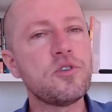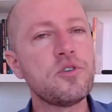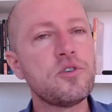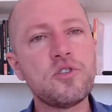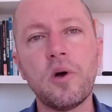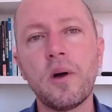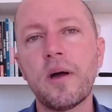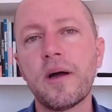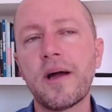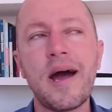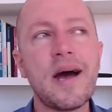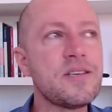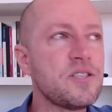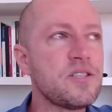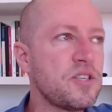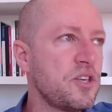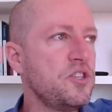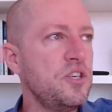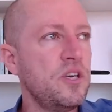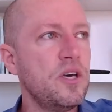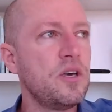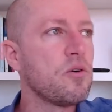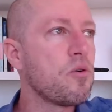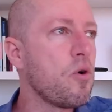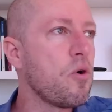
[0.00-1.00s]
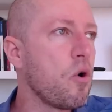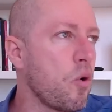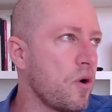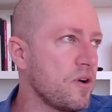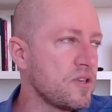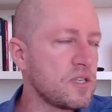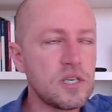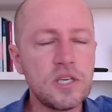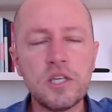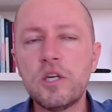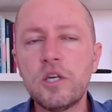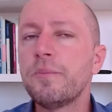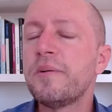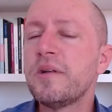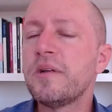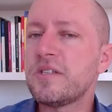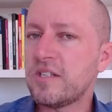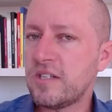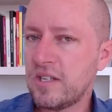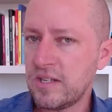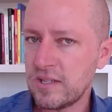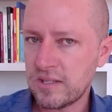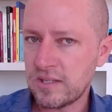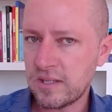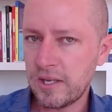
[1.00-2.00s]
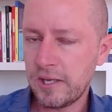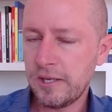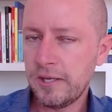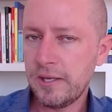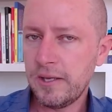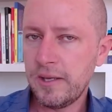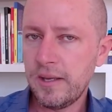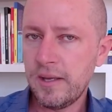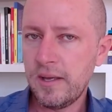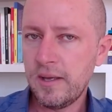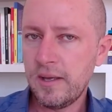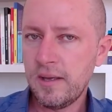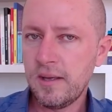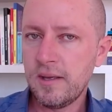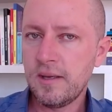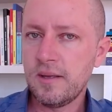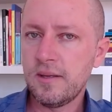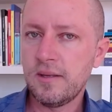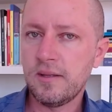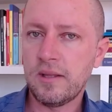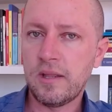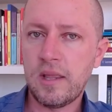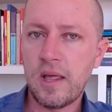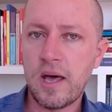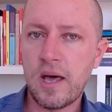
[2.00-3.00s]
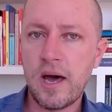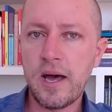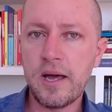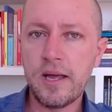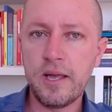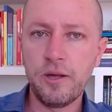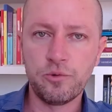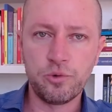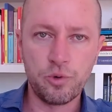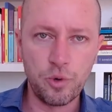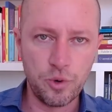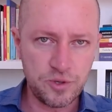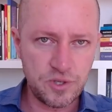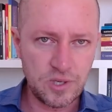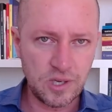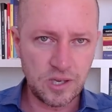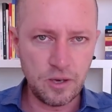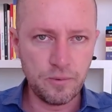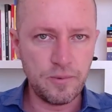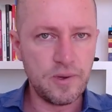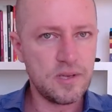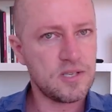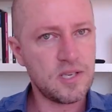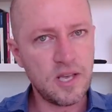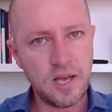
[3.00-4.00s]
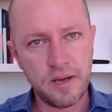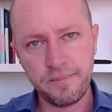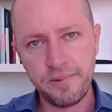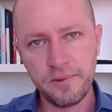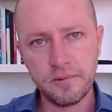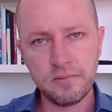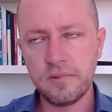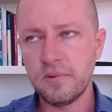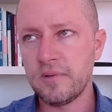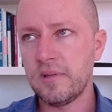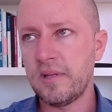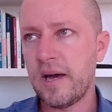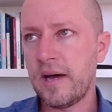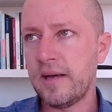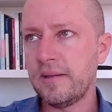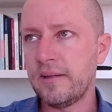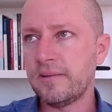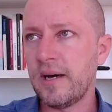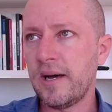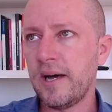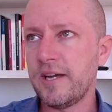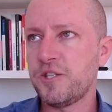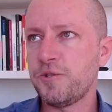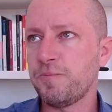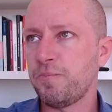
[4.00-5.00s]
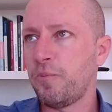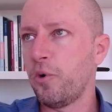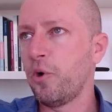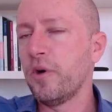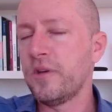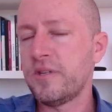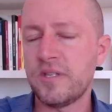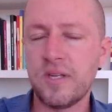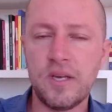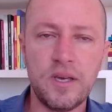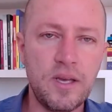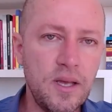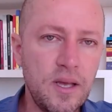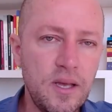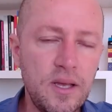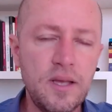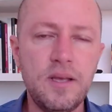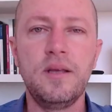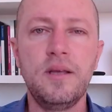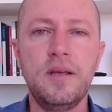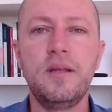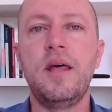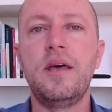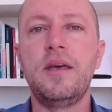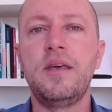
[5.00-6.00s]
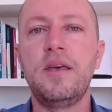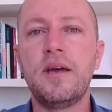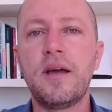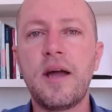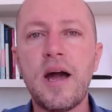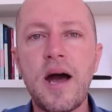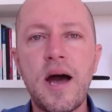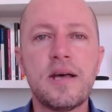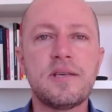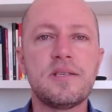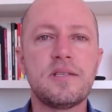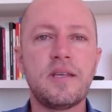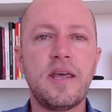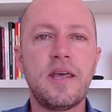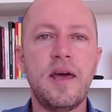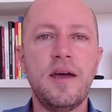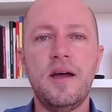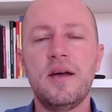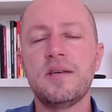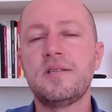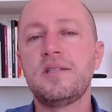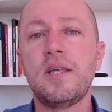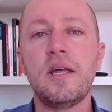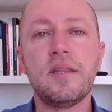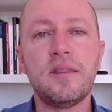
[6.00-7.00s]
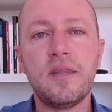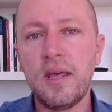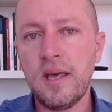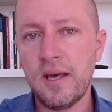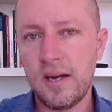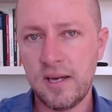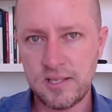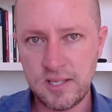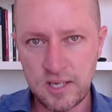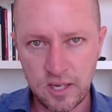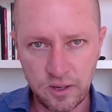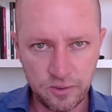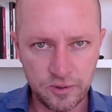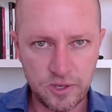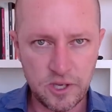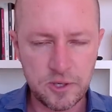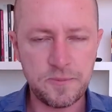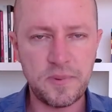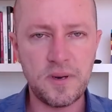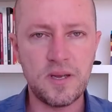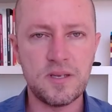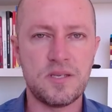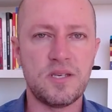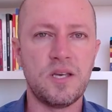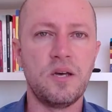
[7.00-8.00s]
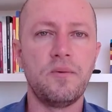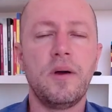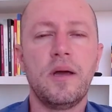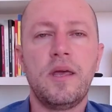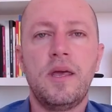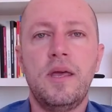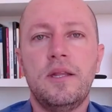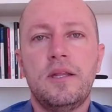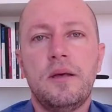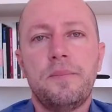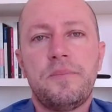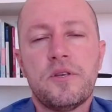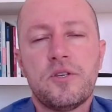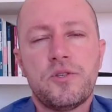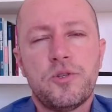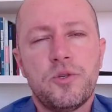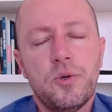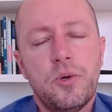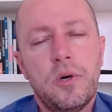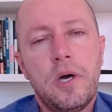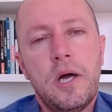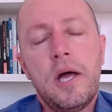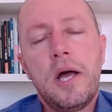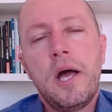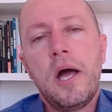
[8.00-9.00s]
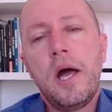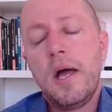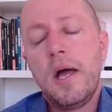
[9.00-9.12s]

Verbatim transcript: só gasta dinheiro com coisa que não precisa, tá? Eu trouxe aqui um exemplo do, da, da esposa, né? Que, gasta, que é gastadeira, segundo a expressão aqui da pessoa.